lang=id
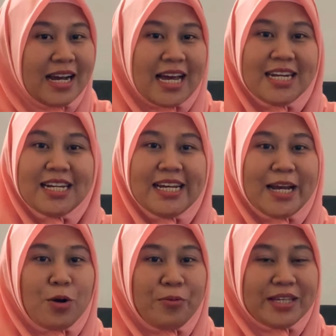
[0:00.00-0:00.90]
yang ada di
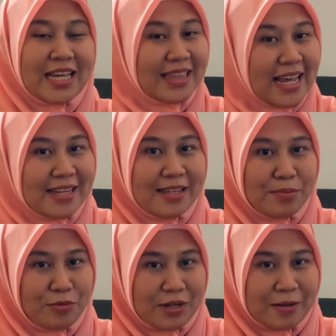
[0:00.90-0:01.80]
ekowisata SD
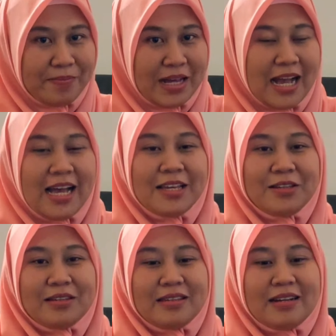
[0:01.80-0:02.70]
Mugeb.
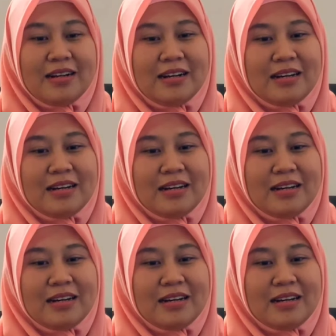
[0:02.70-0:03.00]
E,